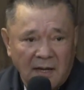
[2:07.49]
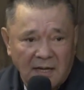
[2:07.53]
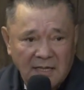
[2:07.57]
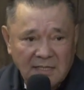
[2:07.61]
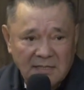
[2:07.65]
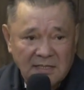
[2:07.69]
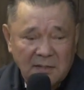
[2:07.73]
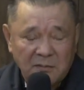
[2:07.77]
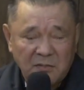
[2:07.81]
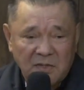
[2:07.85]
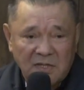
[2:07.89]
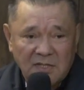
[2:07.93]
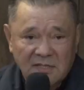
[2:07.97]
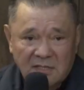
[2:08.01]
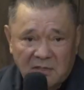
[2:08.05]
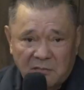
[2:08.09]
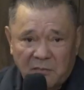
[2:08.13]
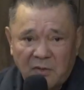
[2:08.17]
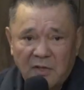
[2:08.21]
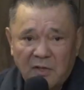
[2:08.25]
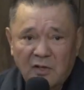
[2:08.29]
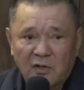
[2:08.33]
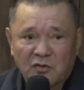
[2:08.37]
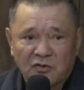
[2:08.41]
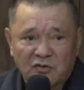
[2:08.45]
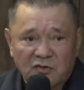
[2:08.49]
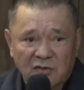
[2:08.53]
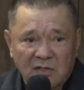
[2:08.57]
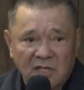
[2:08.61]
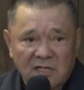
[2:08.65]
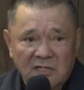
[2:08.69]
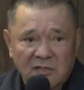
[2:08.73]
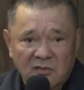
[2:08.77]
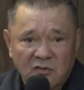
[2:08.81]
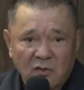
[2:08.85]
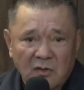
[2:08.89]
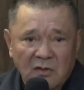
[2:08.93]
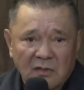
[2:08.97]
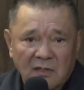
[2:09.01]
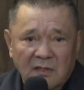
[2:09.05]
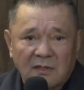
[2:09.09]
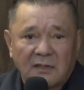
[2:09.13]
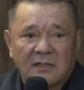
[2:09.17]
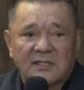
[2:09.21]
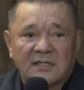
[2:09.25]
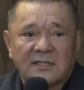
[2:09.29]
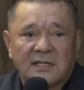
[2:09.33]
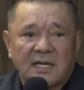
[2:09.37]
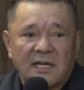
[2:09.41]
А за министра положит на стол,